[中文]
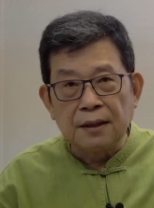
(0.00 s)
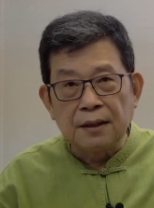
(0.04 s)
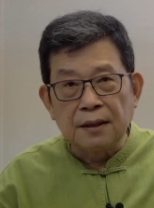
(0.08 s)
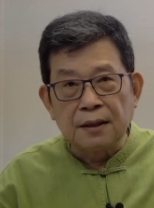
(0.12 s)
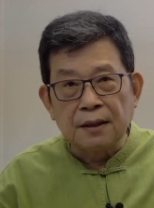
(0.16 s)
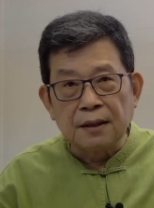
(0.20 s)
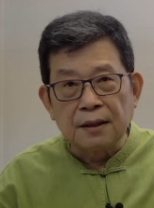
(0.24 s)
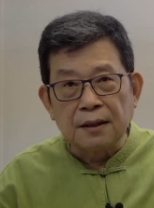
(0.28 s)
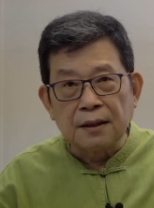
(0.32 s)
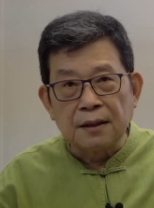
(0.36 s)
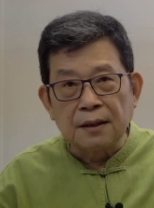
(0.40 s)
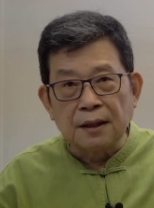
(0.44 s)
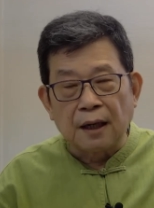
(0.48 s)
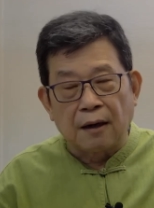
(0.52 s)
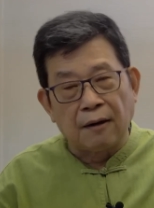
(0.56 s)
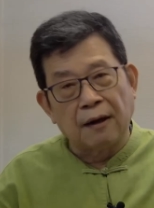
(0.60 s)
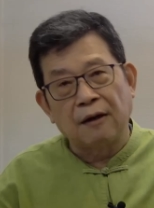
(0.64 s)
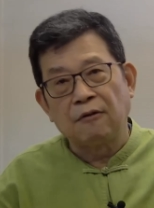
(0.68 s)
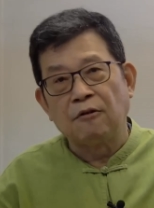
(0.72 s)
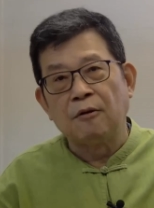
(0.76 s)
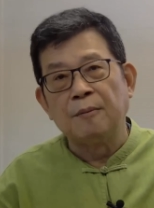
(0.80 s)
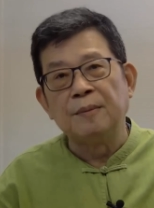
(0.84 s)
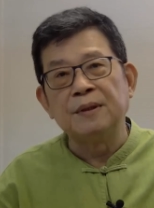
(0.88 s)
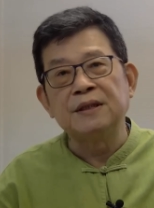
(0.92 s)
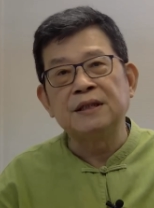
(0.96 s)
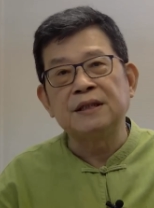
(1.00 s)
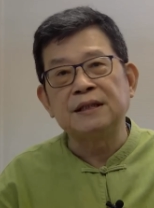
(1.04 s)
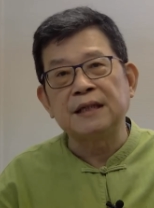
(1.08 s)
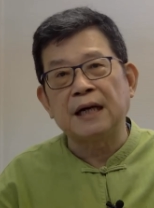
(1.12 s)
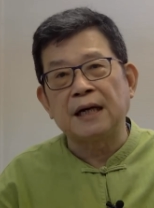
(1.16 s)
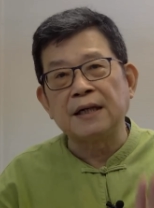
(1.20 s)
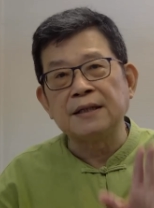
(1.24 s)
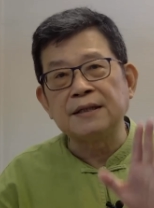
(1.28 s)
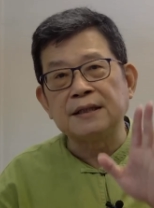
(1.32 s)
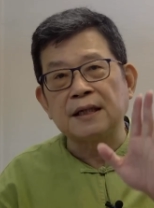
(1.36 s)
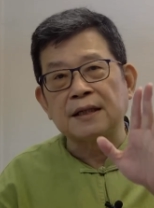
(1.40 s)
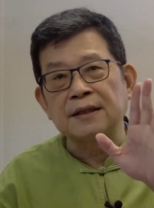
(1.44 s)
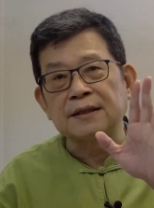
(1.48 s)
好了，我们想一
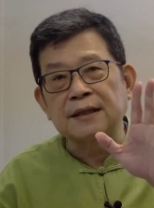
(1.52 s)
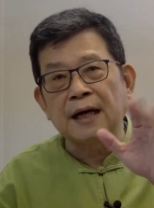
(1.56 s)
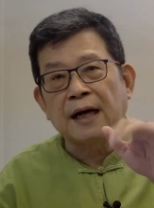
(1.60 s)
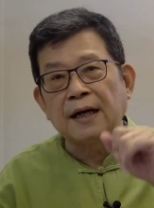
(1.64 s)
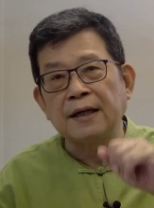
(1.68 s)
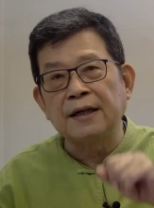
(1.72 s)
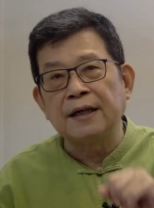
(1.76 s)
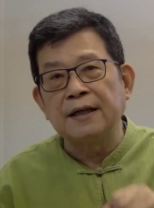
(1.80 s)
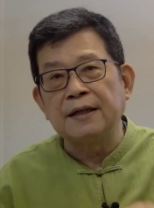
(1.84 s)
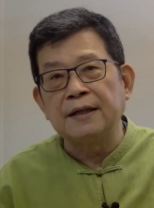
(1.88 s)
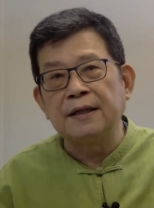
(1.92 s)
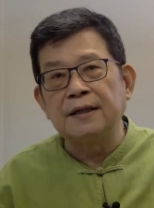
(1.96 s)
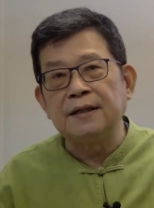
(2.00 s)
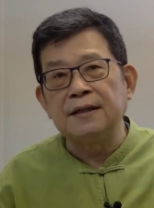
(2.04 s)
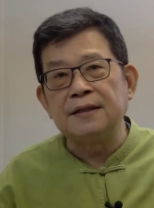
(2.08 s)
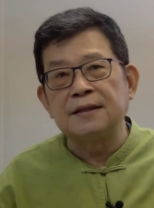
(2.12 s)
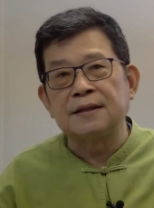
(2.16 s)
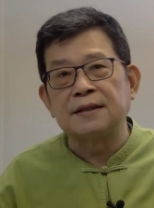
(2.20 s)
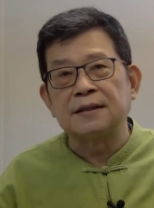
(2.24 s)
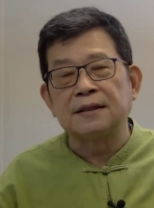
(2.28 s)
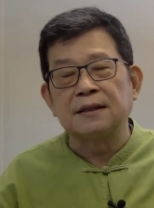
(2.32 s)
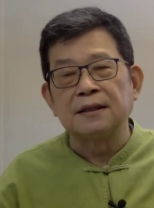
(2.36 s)
想当年的历史。